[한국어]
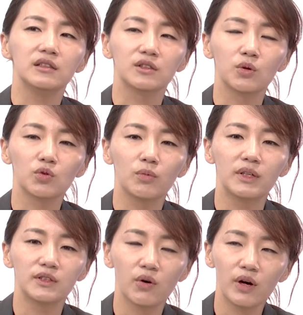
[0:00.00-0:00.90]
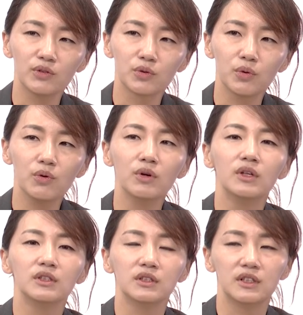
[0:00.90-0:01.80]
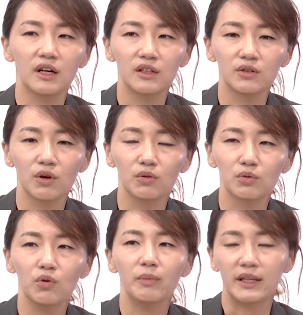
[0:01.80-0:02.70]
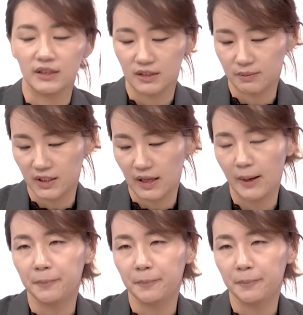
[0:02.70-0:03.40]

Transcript: 그 정도만 써가지고 진행하는 경우도 많이 있습니다.